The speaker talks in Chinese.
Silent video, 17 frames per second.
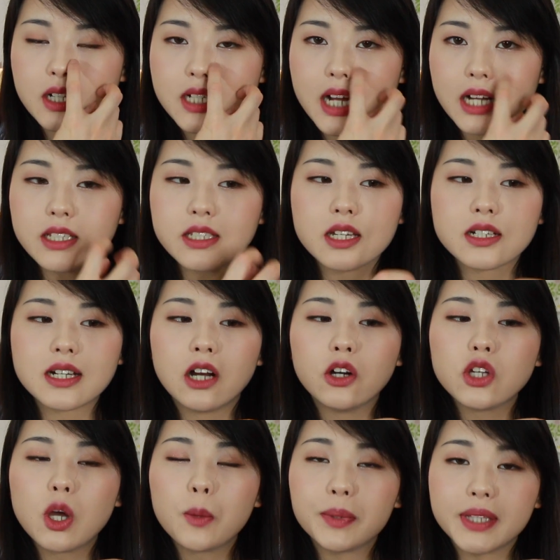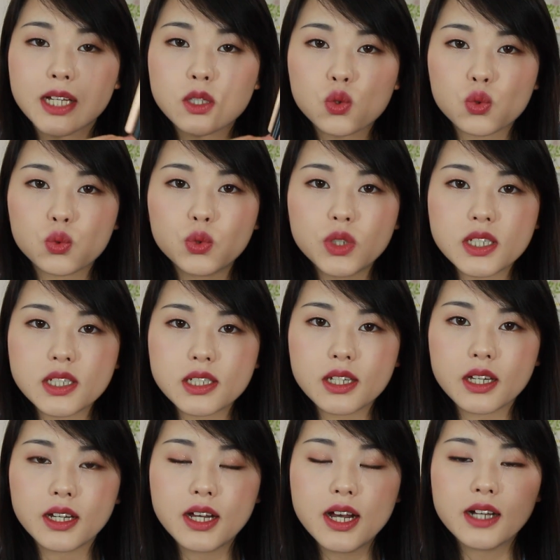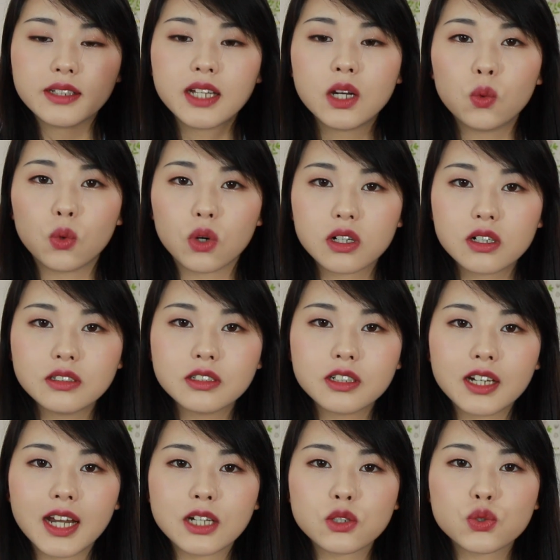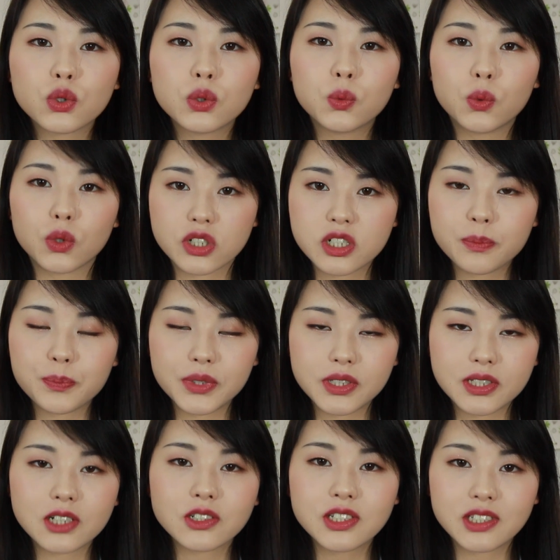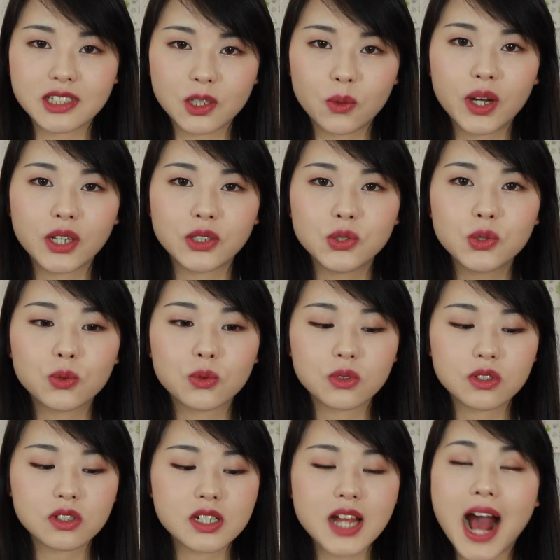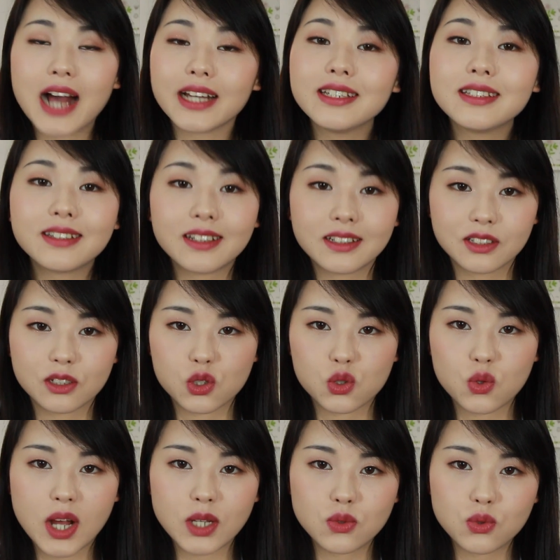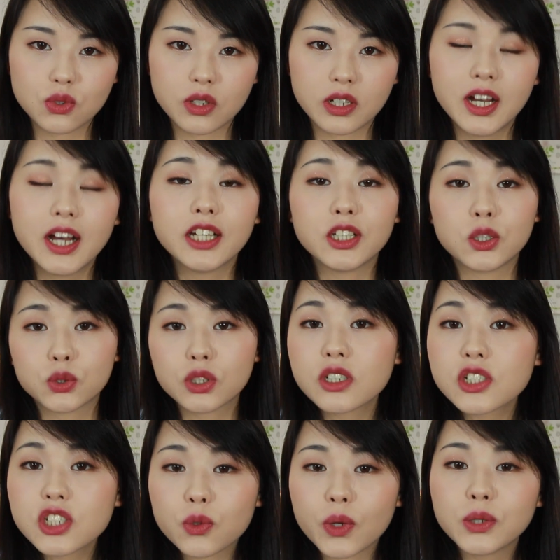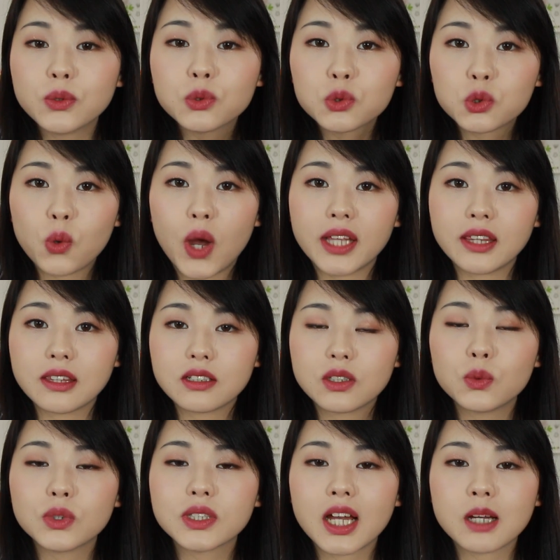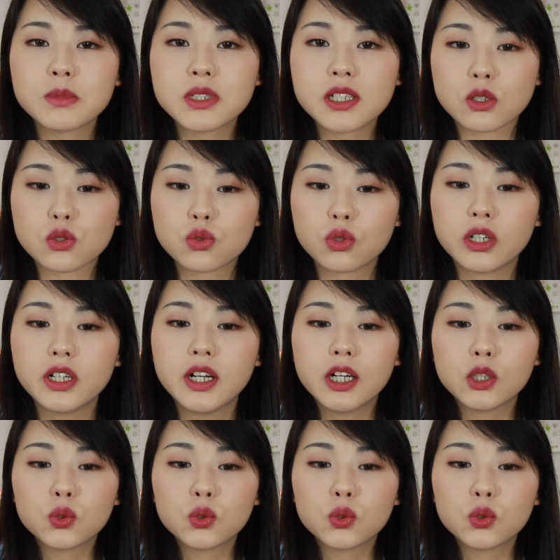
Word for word: 长一些，然后要比它粗一些。那我个人来说，我是比较喜欢用长一点的刷具的。有的人喜欢用短的，因为他们想说